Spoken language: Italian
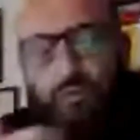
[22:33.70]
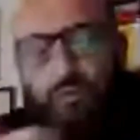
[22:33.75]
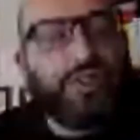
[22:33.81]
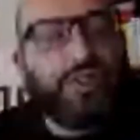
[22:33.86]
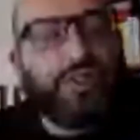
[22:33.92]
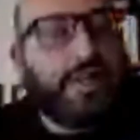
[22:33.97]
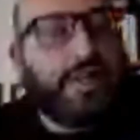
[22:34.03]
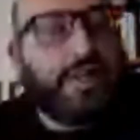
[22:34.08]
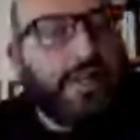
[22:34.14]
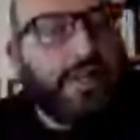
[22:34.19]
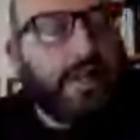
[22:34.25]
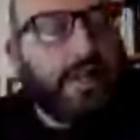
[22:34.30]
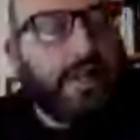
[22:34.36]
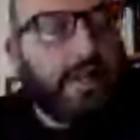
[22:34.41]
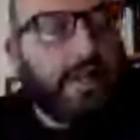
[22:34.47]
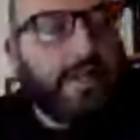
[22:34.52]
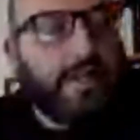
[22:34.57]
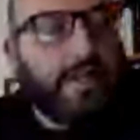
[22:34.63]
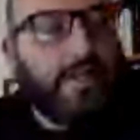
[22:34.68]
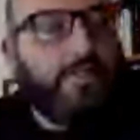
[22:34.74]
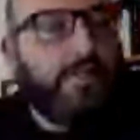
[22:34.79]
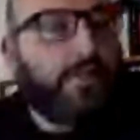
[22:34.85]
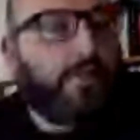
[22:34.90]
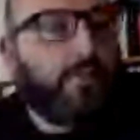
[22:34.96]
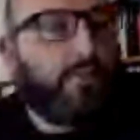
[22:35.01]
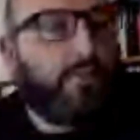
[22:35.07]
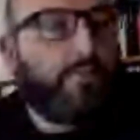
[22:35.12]
cicli narrativi
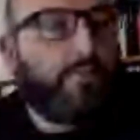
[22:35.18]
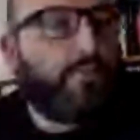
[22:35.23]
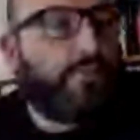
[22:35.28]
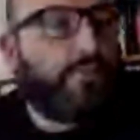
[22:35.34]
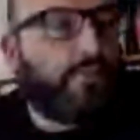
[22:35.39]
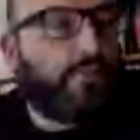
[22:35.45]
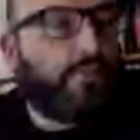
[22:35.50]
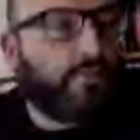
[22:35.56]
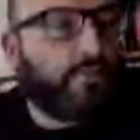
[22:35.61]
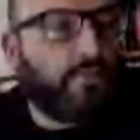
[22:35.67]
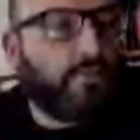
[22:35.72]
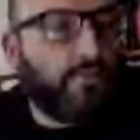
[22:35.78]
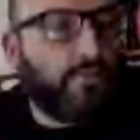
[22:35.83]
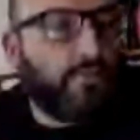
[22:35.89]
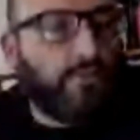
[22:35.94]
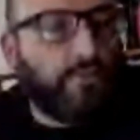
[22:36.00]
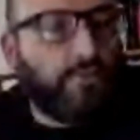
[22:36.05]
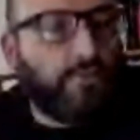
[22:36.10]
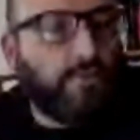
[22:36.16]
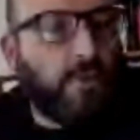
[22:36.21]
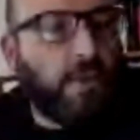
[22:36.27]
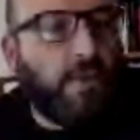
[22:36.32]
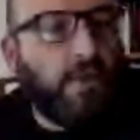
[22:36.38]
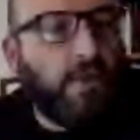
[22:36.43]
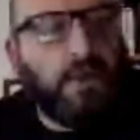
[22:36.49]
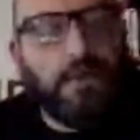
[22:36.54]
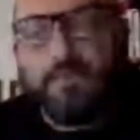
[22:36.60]
sono piuttosto
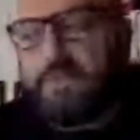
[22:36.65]
eh,